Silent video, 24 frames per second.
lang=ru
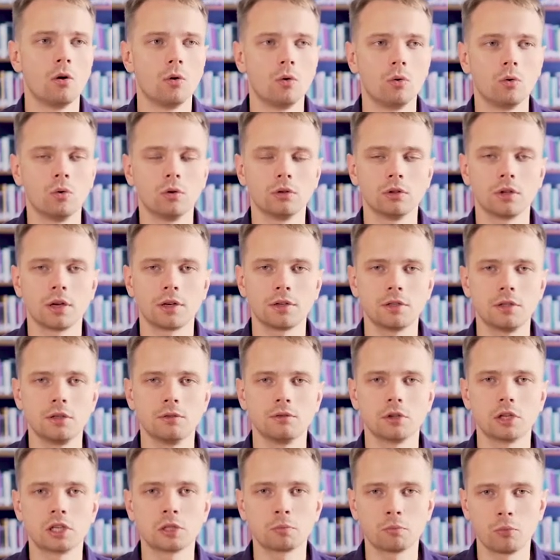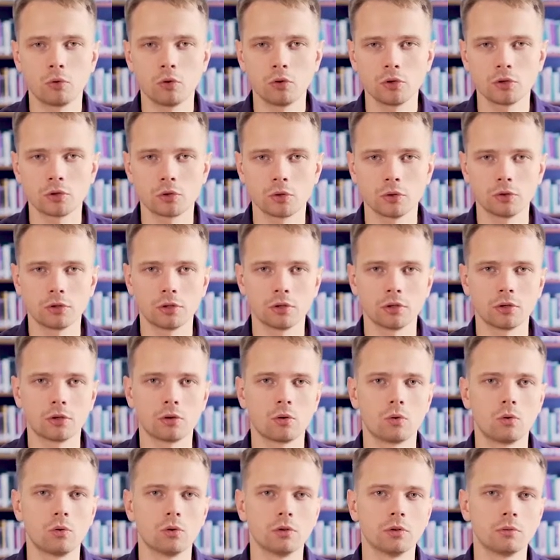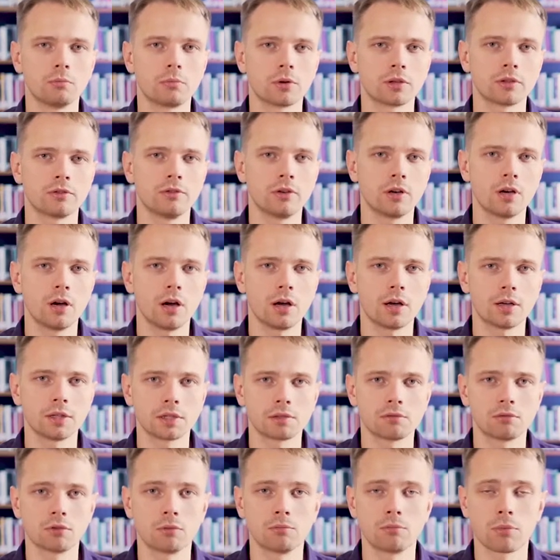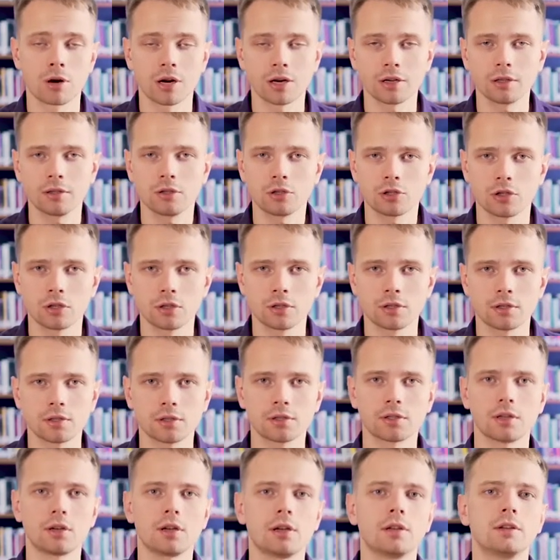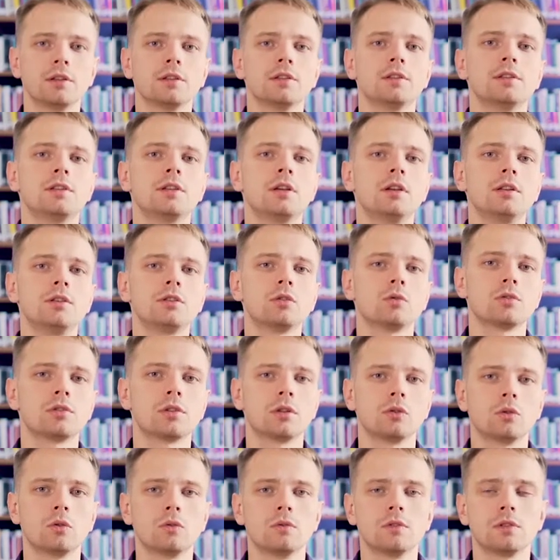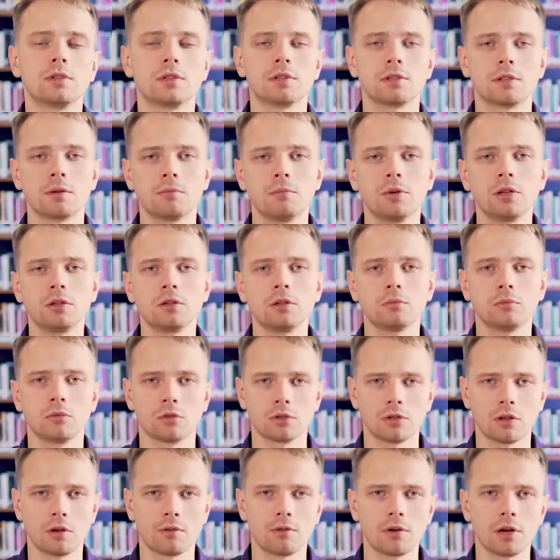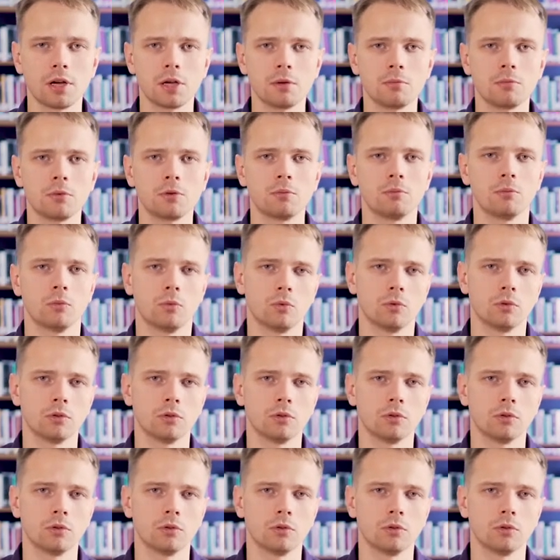он активно использует их, он продвигает свой бренд через социальные сети, он становится заметным, узнаваемым,